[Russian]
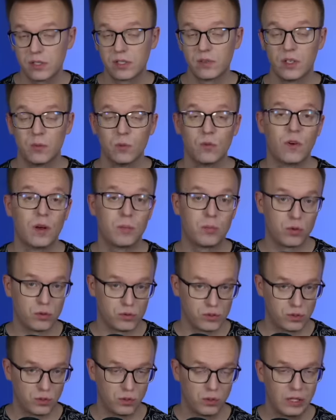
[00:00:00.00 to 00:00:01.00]
к своему
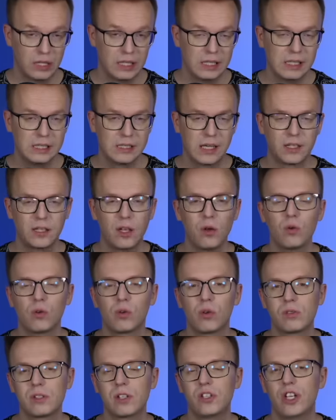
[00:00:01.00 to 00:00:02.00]
вопросу. Когда
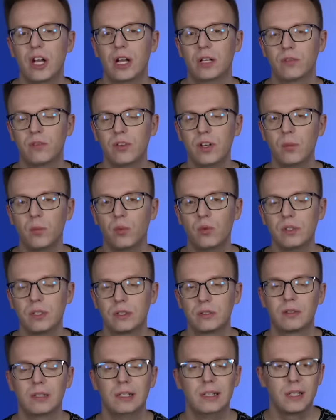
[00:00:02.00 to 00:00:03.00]
угроза Child Free
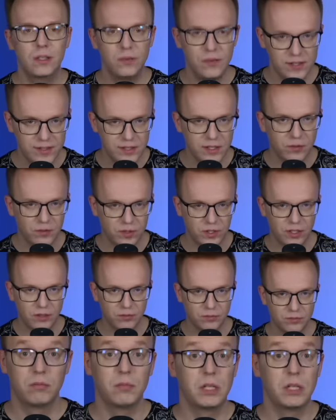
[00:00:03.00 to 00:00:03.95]
будет ликвидирована?